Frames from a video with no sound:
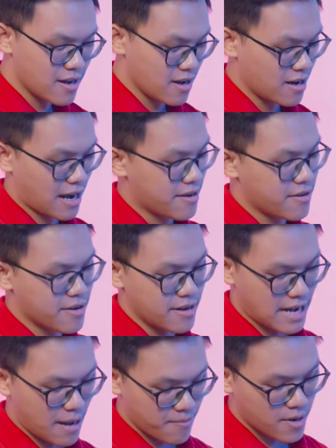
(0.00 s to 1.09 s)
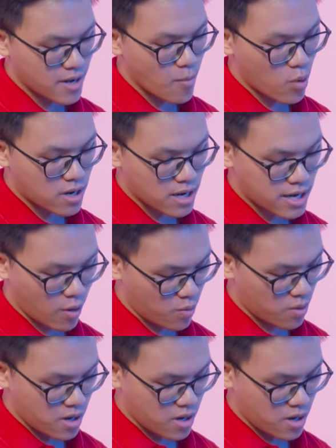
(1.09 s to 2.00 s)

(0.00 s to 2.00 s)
ờ, Làm được đời 5, đời 4 các kiểu